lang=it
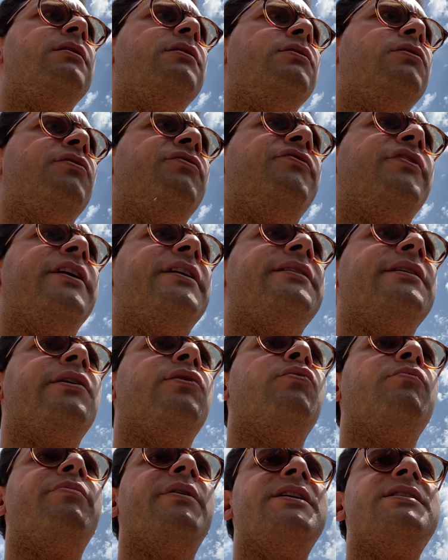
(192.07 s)
l'offerta
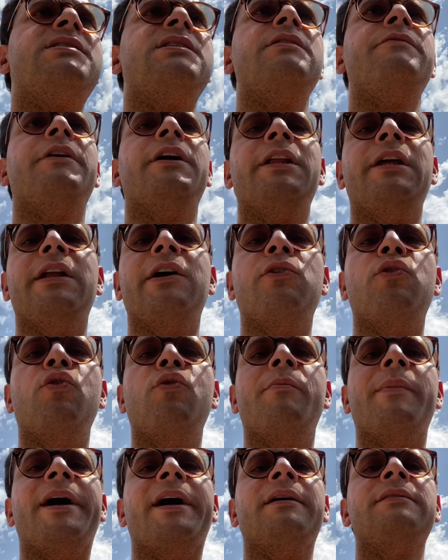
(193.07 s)
complessiva della
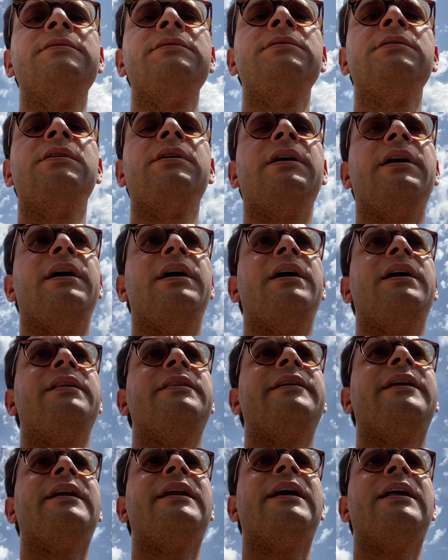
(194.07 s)
Roma, eh,
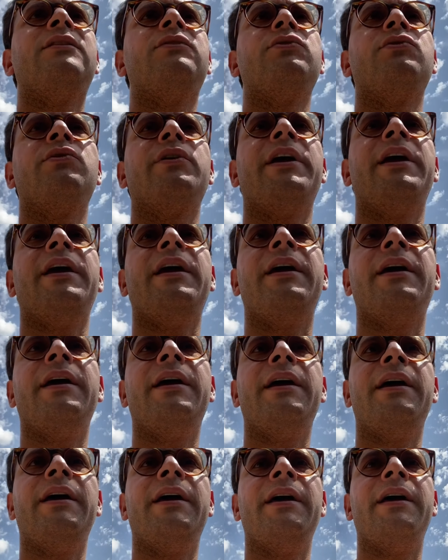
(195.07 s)
tra l'altro che
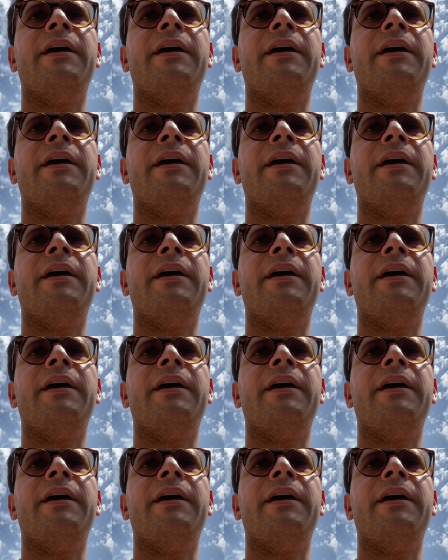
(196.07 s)
eh,